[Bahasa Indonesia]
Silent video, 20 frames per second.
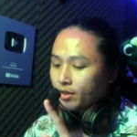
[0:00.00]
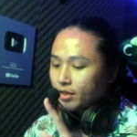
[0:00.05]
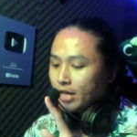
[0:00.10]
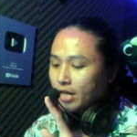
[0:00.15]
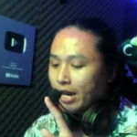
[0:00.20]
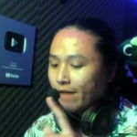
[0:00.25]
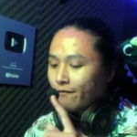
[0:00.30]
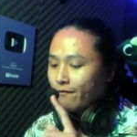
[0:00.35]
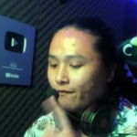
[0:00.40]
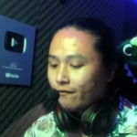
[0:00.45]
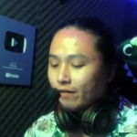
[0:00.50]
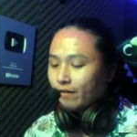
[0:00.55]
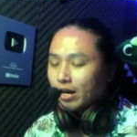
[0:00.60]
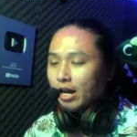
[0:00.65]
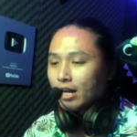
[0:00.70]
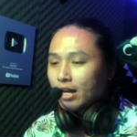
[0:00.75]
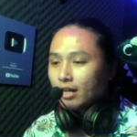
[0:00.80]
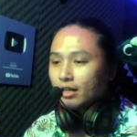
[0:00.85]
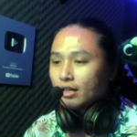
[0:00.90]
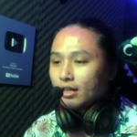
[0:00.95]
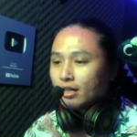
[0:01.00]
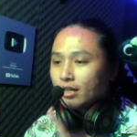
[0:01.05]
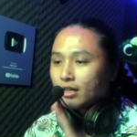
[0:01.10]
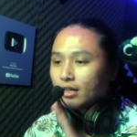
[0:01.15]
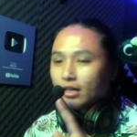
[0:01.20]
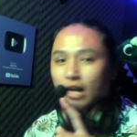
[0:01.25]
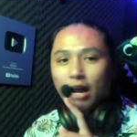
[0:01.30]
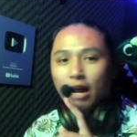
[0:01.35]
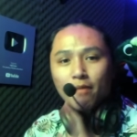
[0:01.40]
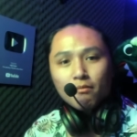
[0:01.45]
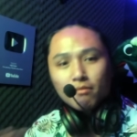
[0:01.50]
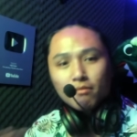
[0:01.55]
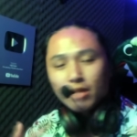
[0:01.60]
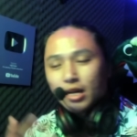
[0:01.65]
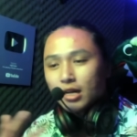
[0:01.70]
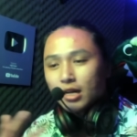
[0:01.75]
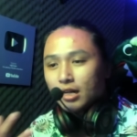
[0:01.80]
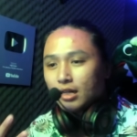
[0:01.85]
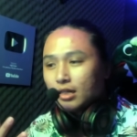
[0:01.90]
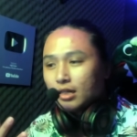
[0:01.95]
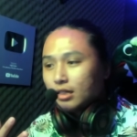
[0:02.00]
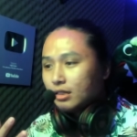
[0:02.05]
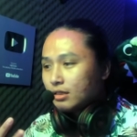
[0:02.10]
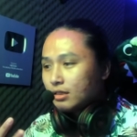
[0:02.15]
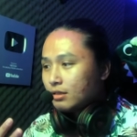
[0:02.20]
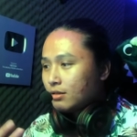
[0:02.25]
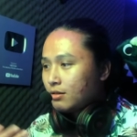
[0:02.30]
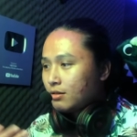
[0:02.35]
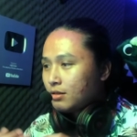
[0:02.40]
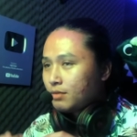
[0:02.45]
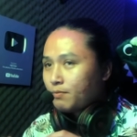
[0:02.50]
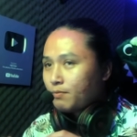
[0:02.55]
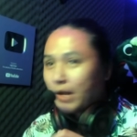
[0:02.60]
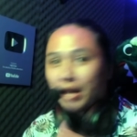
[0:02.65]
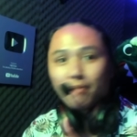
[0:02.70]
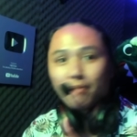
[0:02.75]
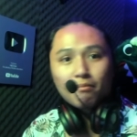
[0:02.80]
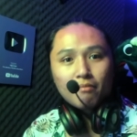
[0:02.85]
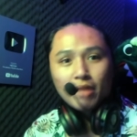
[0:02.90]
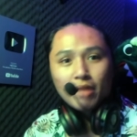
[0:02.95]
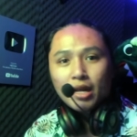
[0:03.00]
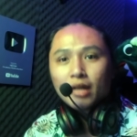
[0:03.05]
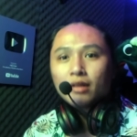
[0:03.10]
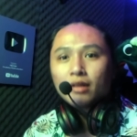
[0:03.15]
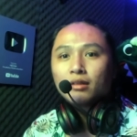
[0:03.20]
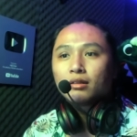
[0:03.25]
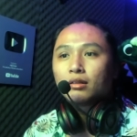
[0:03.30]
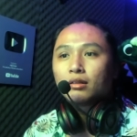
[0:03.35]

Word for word: Jafra Rama terus Pacman